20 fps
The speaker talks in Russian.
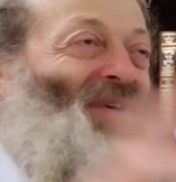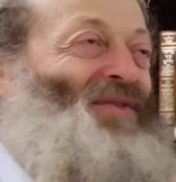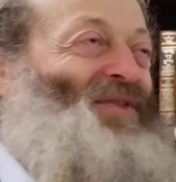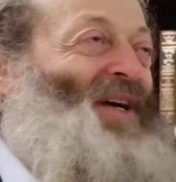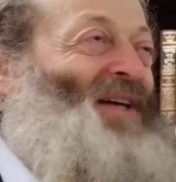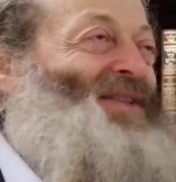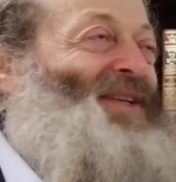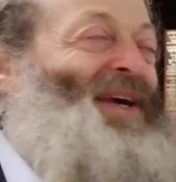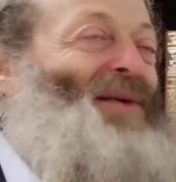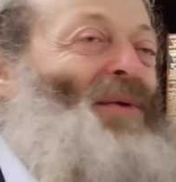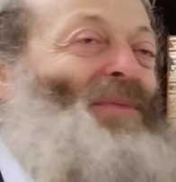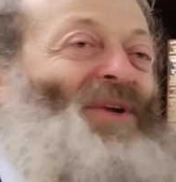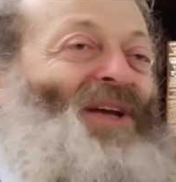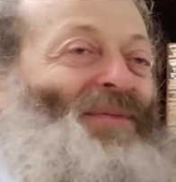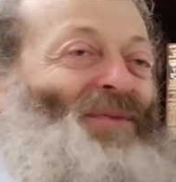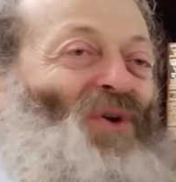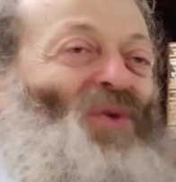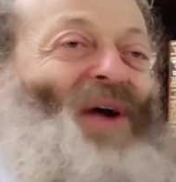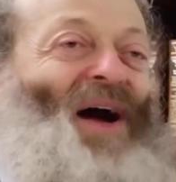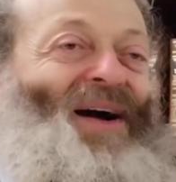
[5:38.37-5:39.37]
вся схема
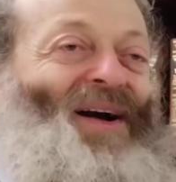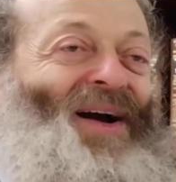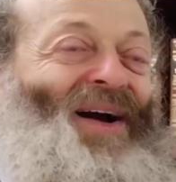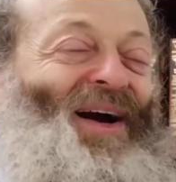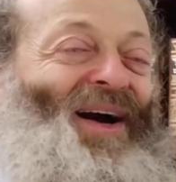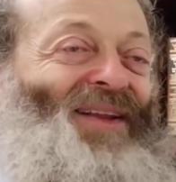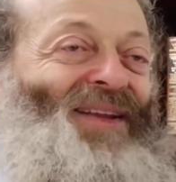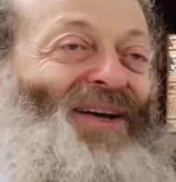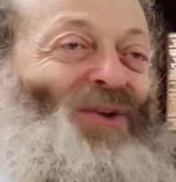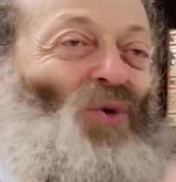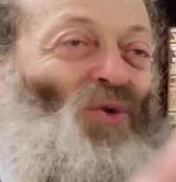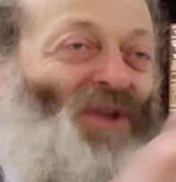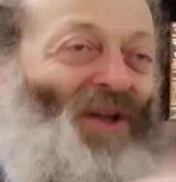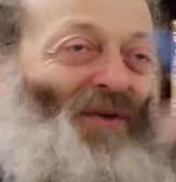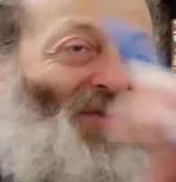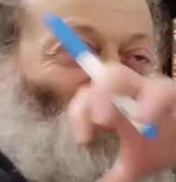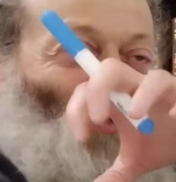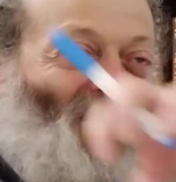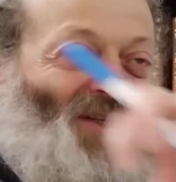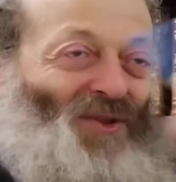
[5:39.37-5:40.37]
была другая какая-то. И тут
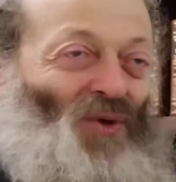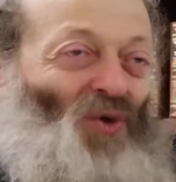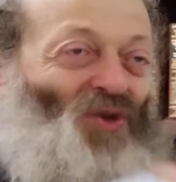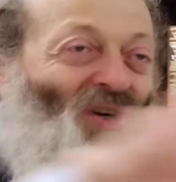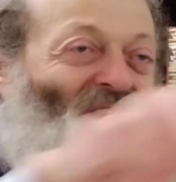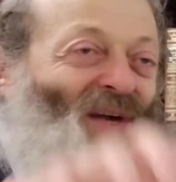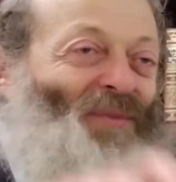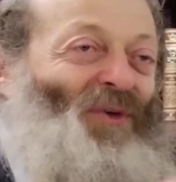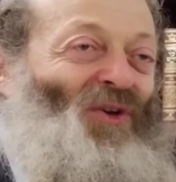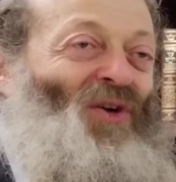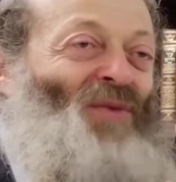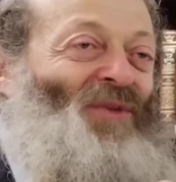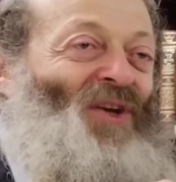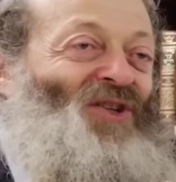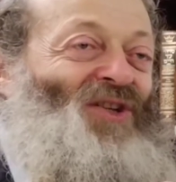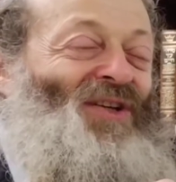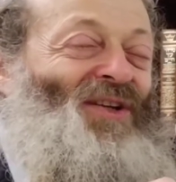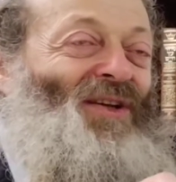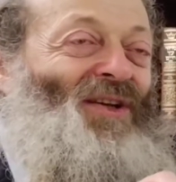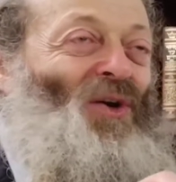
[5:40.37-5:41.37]
оно все разрушили, и потом,
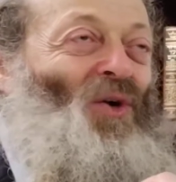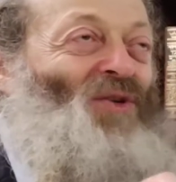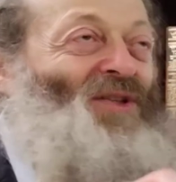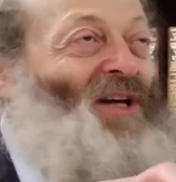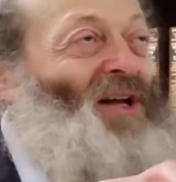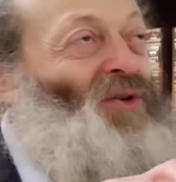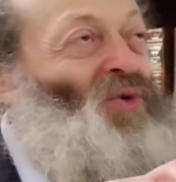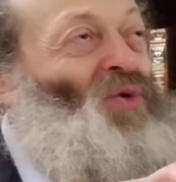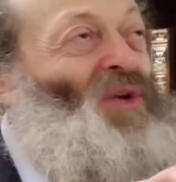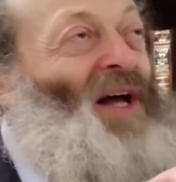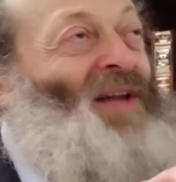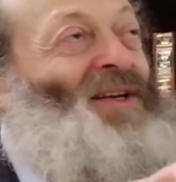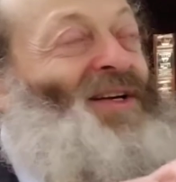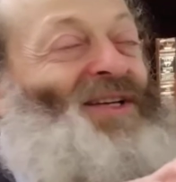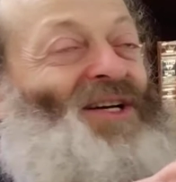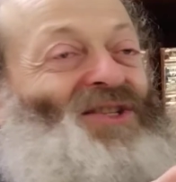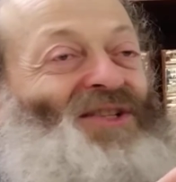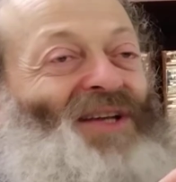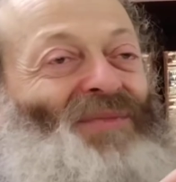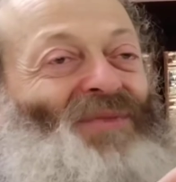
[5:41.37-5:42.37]
значит, народ сказал, ну ладно,
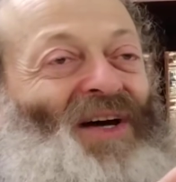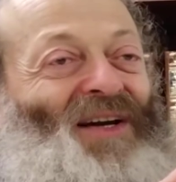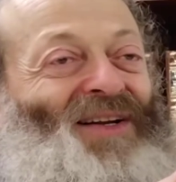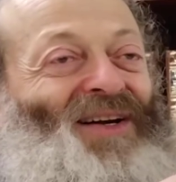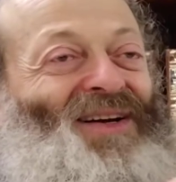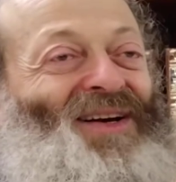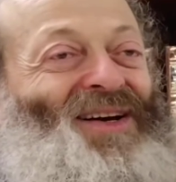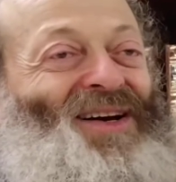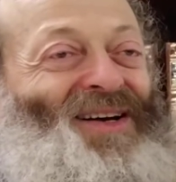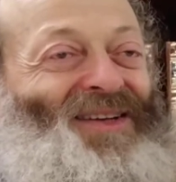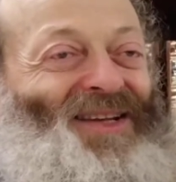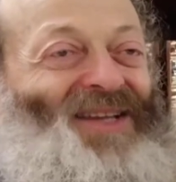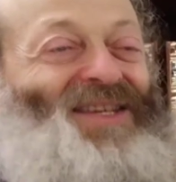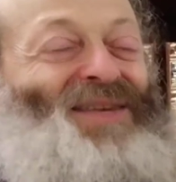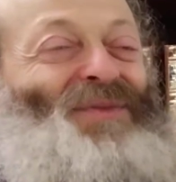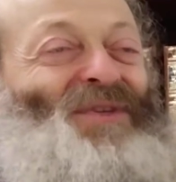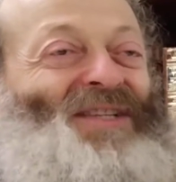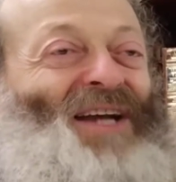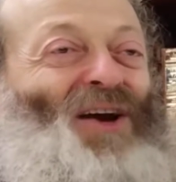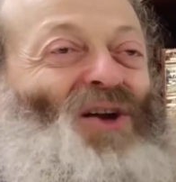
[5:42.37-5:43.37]
значит, там, наверное,
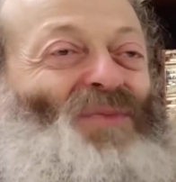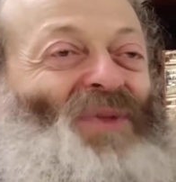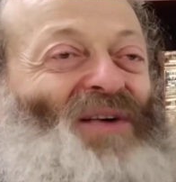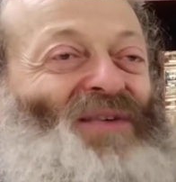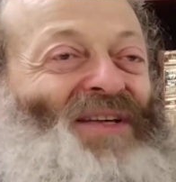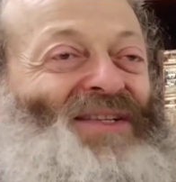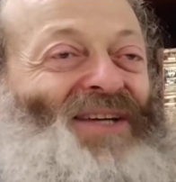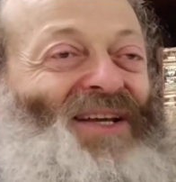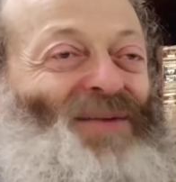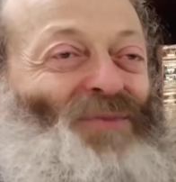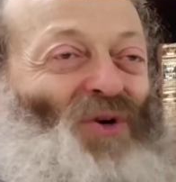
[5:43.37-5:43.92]
дадим Израилю появиться.